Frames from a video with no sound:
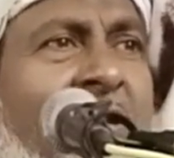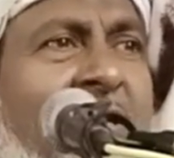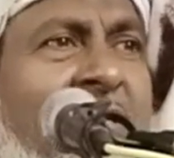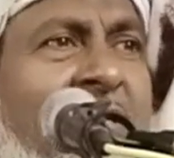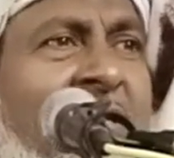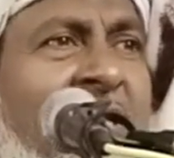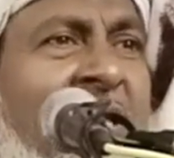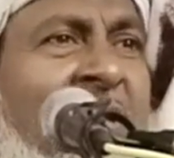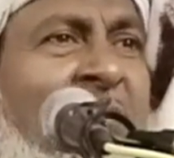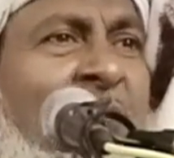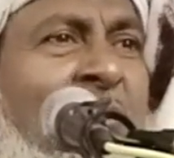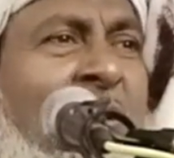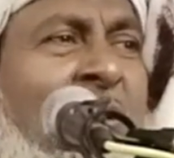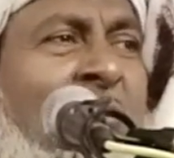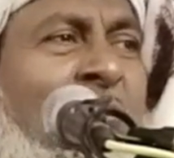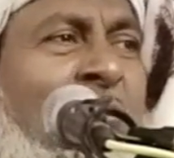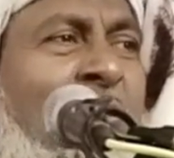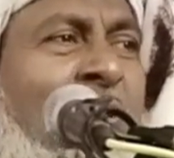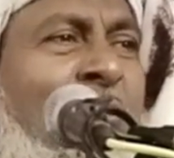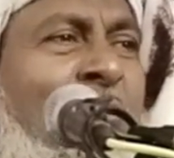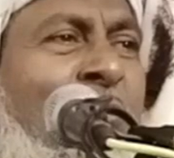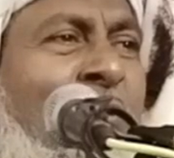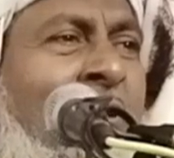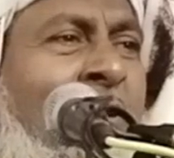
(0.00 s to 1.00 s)
আমরা
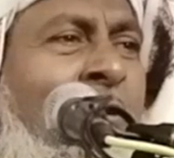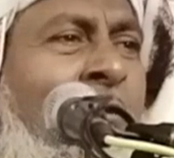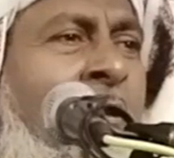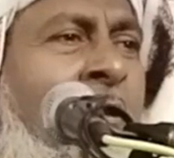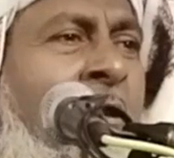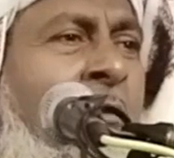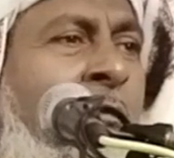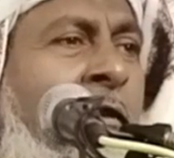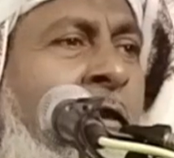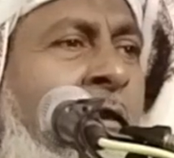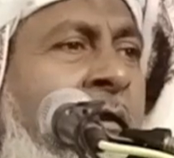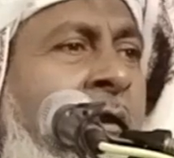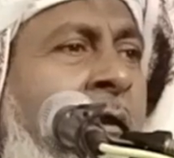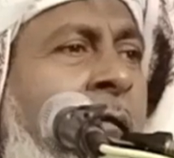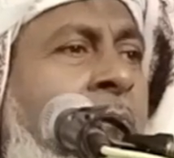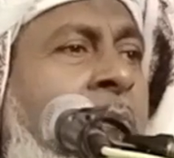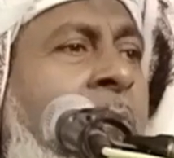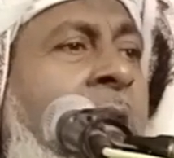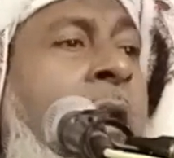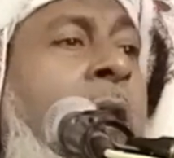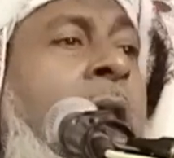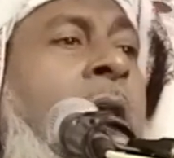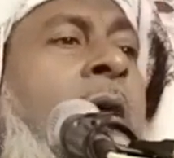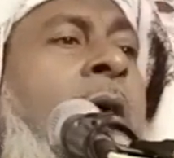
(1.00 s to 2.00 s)
সেরিমনির লোকাল হলে
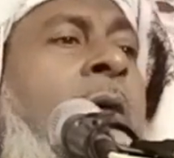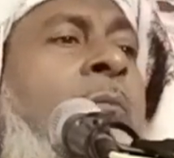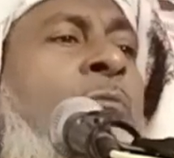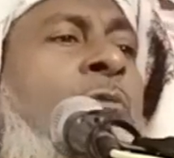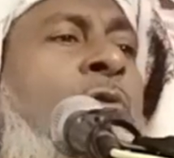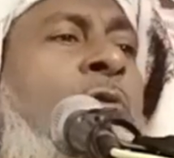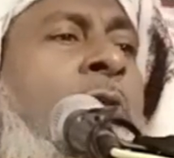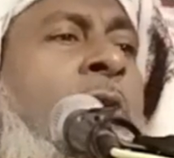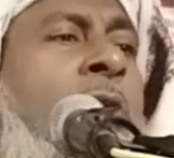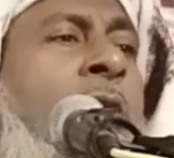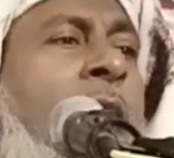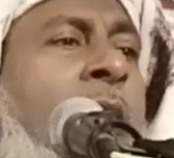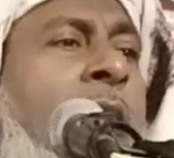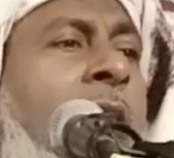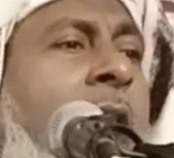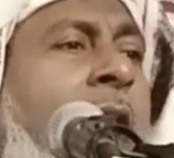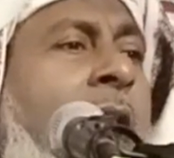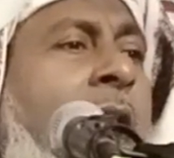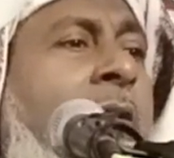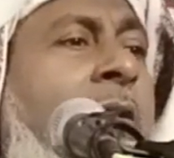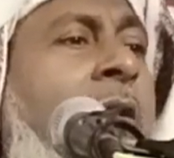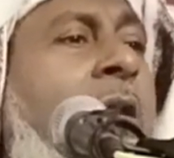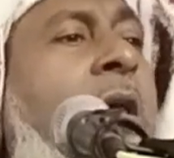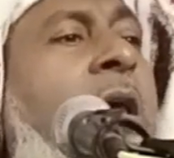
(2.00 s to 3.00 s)
বলতাম
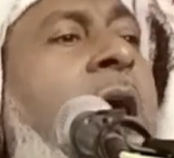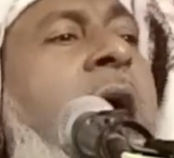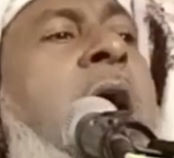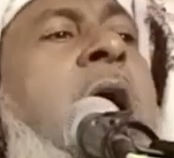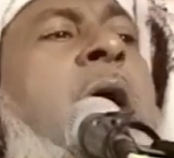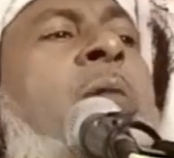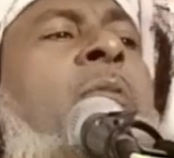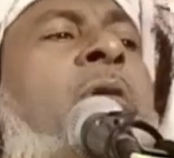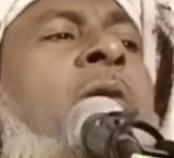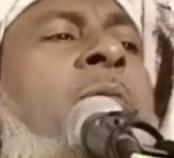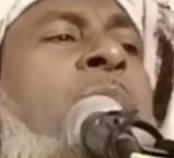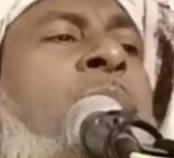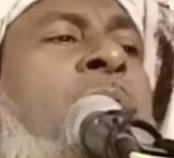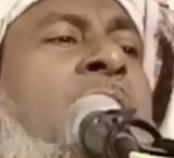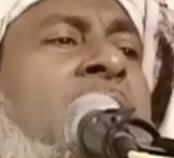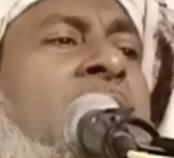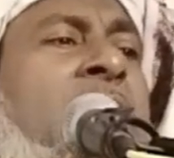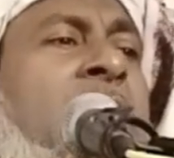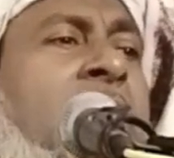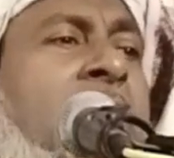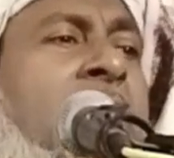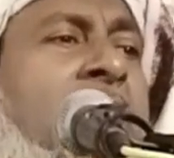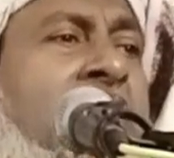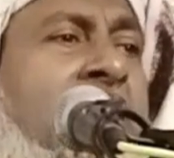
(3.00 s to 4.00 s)
আলহামদুলিল্লাহ আমি
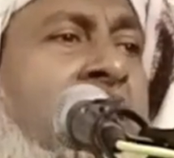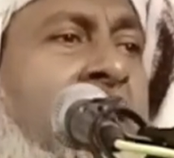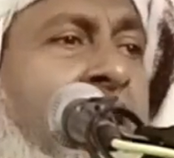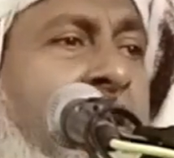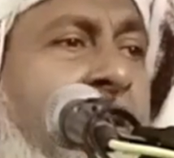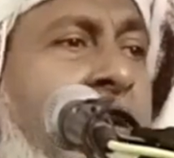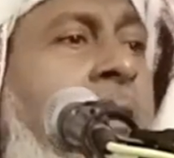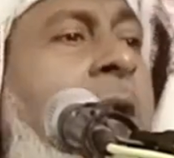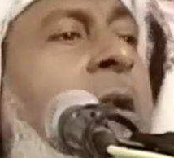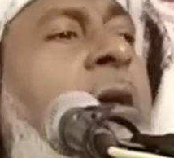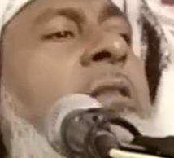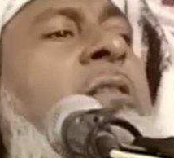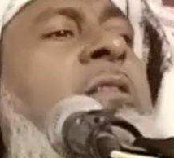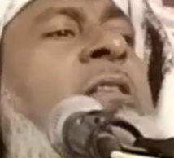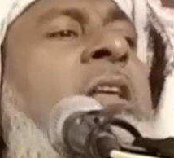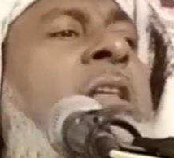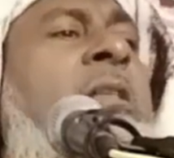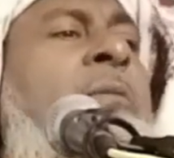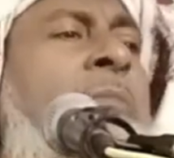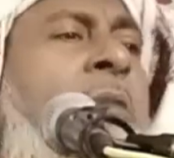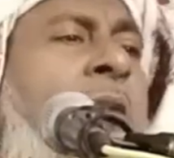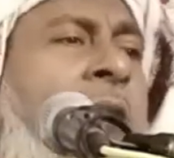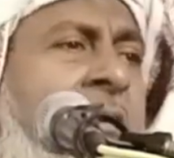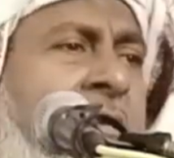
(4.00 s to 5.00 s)
বেঁচে গেছি
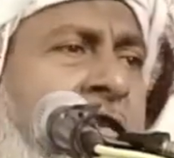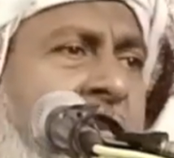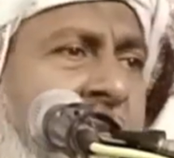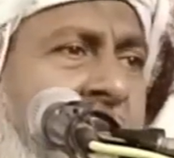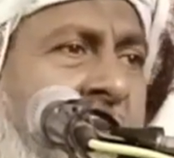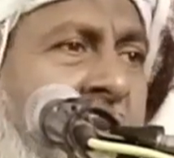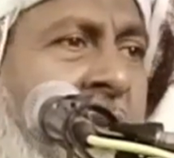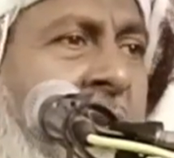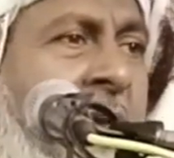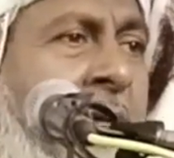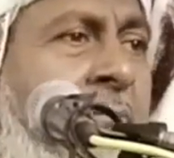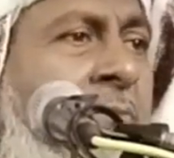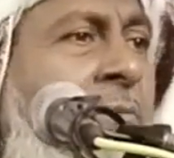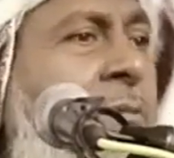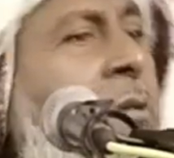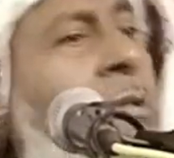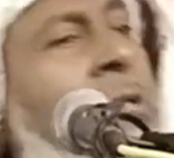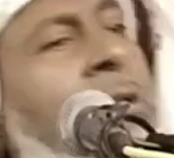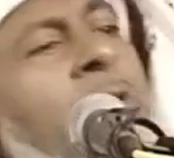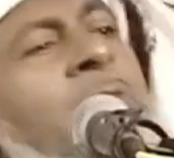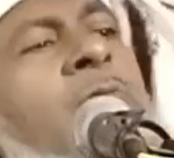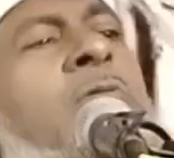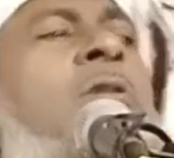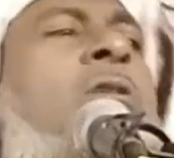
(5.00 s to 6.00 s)
তিনবার এসেছিলাম
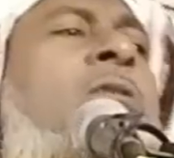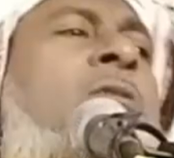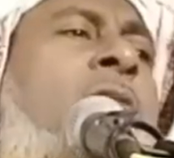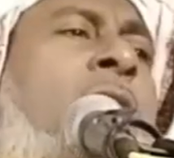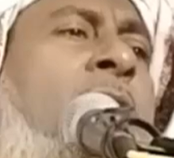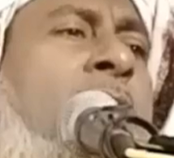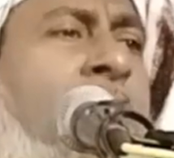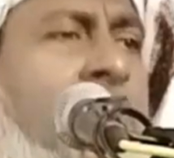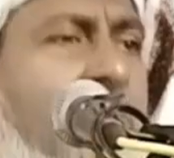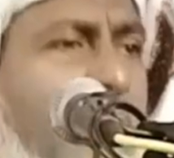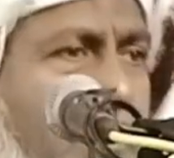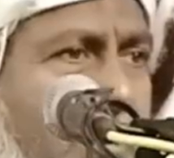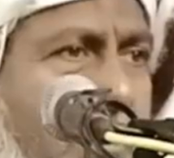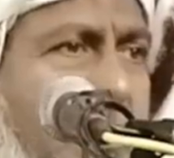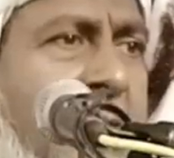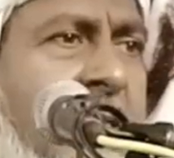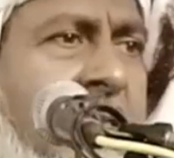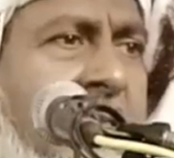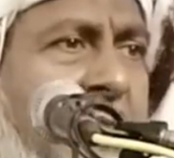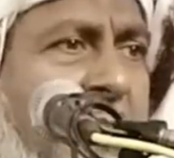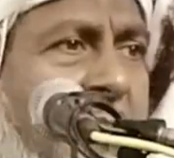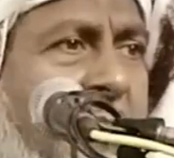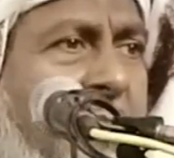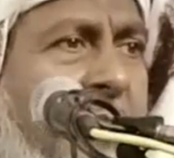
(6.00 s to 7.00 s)
ডিউটি শেষ
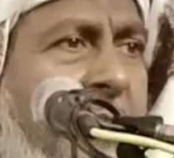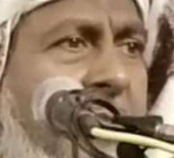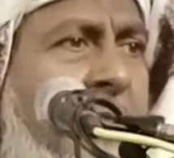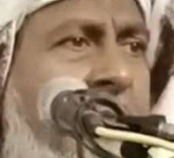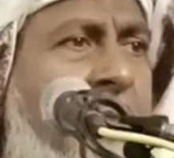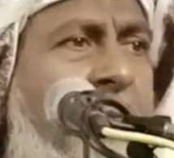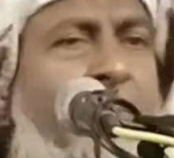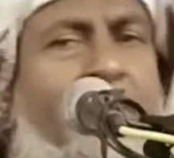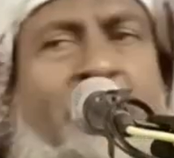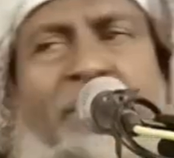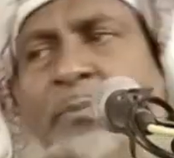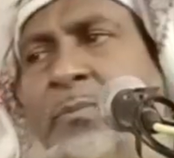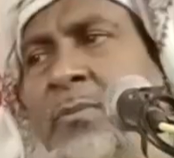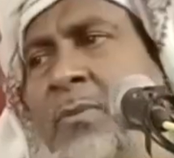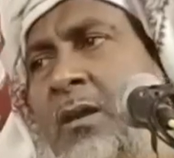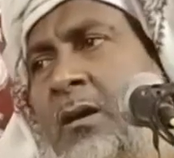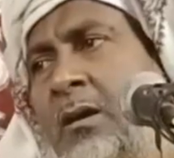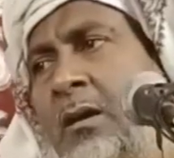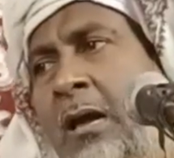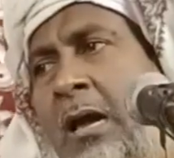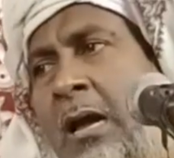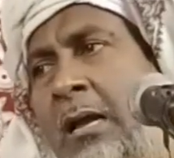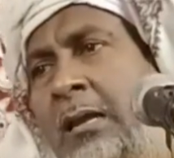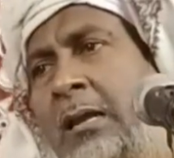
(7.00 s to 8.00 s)
হয়ে গেছে
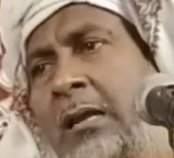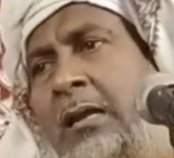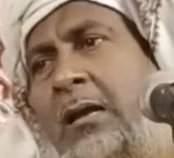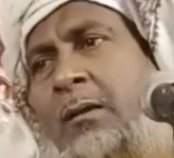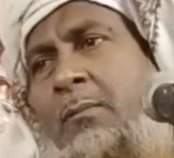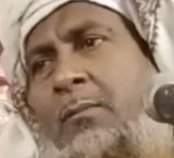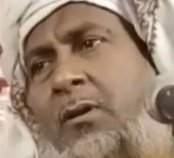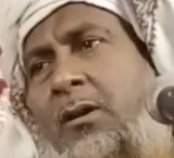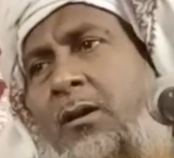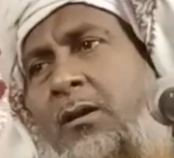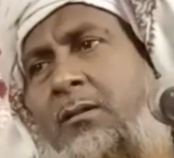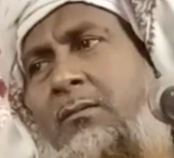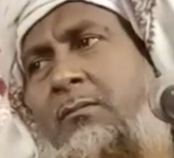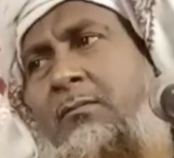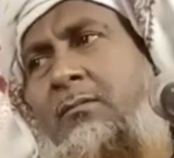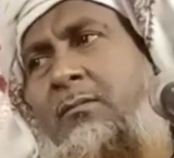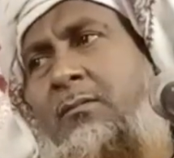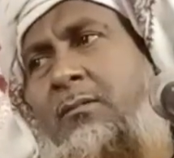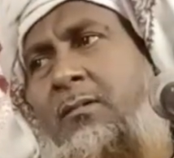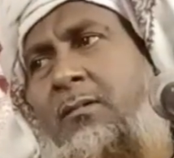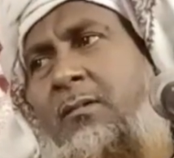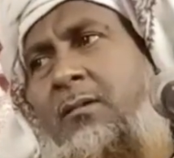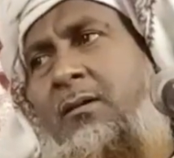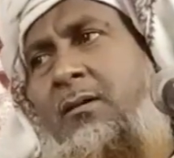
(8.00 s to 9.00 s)
হ্যাঁ না
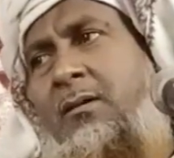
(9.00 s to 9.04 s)
বলেন